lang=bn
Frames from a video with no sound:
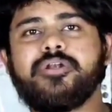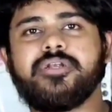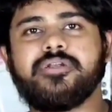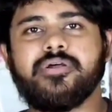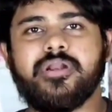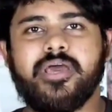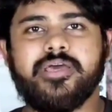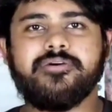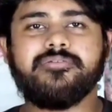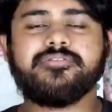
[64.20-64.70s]

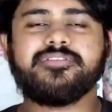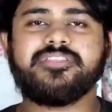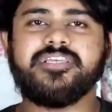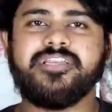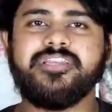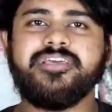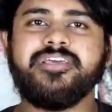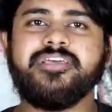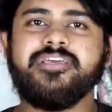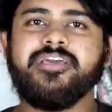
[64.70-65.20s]
পট্টনায়ক
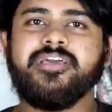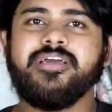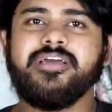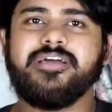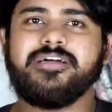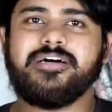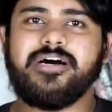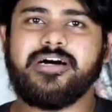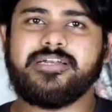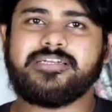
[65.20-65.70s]
তিনি
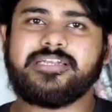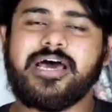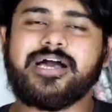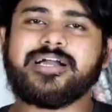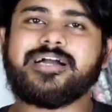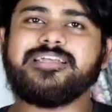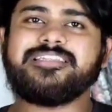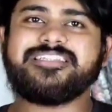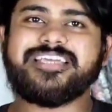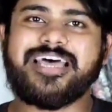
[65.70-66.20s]

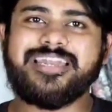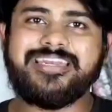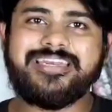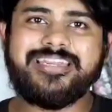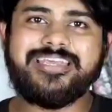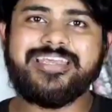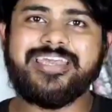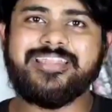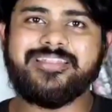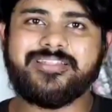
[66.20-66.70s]
টাকা
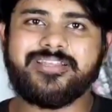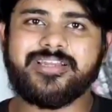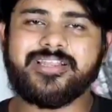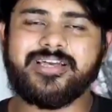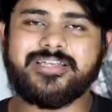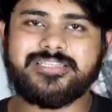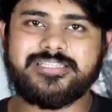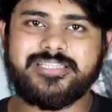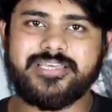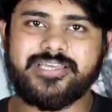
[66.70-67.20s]
চাননি
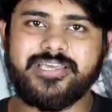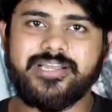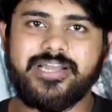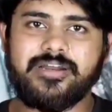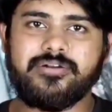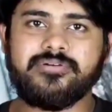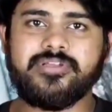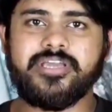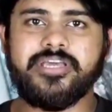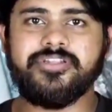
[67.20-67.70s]
কেন্দ্রের কাছ থেকে
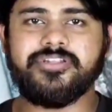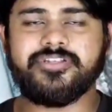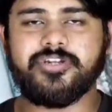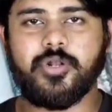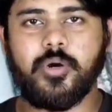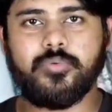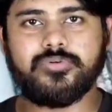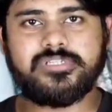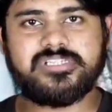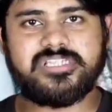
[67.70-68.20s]
কারণ
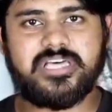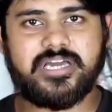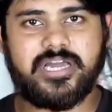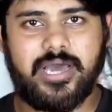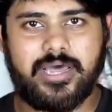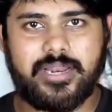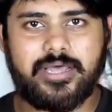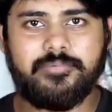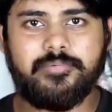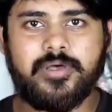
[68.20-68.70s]
কেন্দ্রের অবস্থা
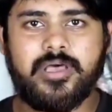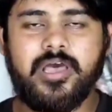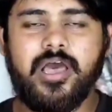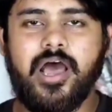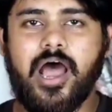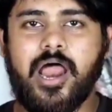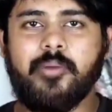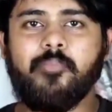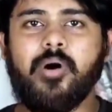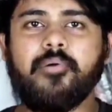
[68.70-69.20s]
খারাপ
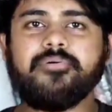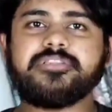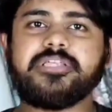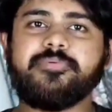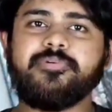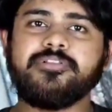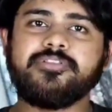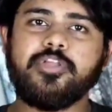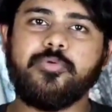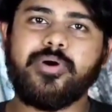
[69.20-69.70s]
আর
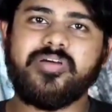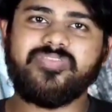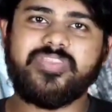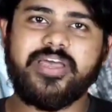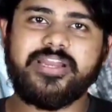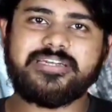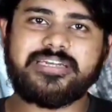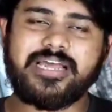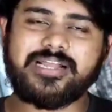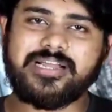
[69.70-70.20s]
মমতা
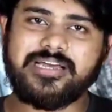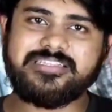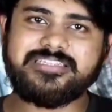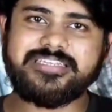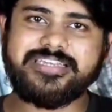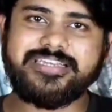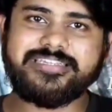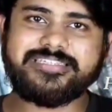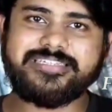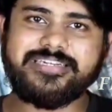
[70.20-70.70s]
বন্দ্যোপাধ্যায় টাকা
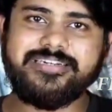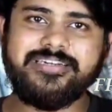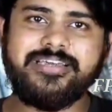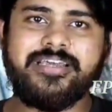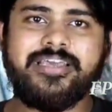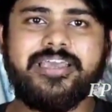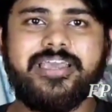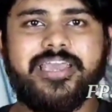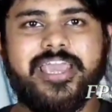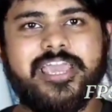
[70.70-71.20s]
চেয়েছেন
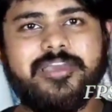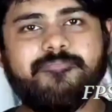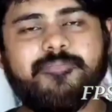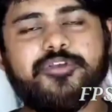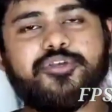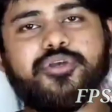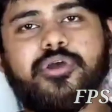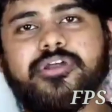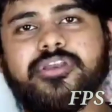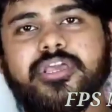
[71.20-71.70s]
এই
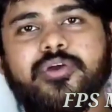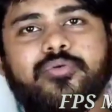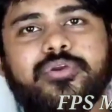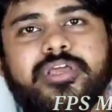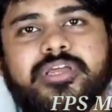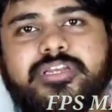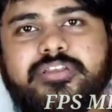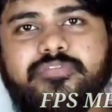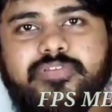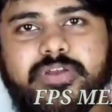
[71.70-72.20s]
বিষয় নিয়ে
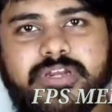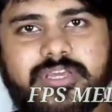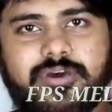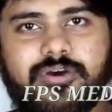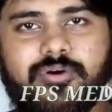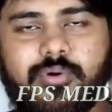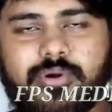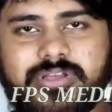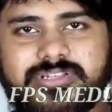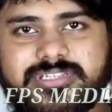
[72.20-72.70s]
উনি একটি
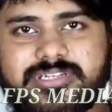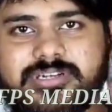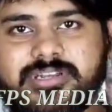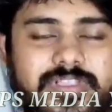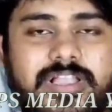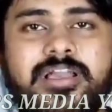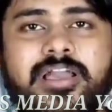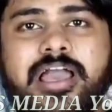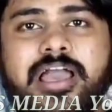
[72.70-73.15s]
ভিডিও করেছেন